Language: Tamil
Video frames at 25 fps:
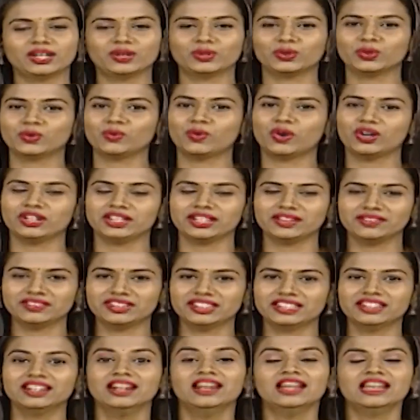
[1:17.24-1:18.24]
இருக்கட்டும் வாட்
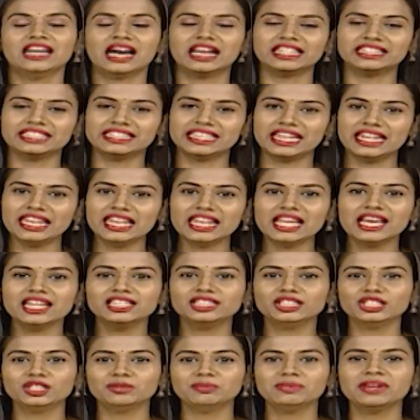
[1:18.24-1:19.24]
எவர் அது
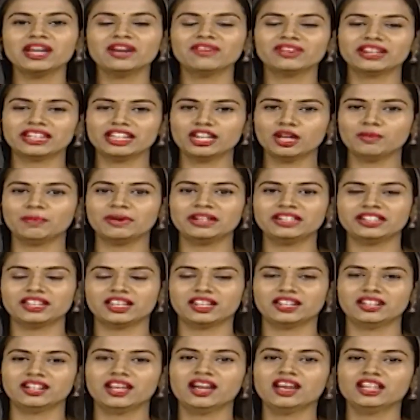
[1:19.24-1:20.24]
எல்லாத்தையுமே அவர் என்ன
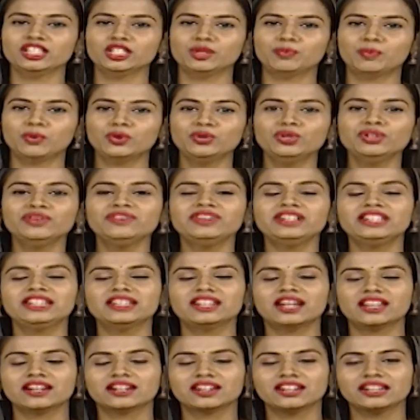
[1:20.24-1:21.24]
பண்ணிட்டாருன்னா அந்த பொண்ணு
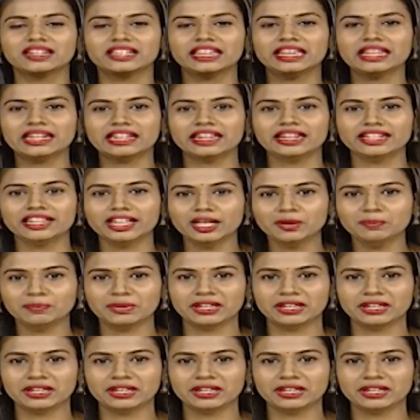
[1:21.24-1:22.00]
வீட்டுக்காரங்களுக்கு ரிட்டர்ன்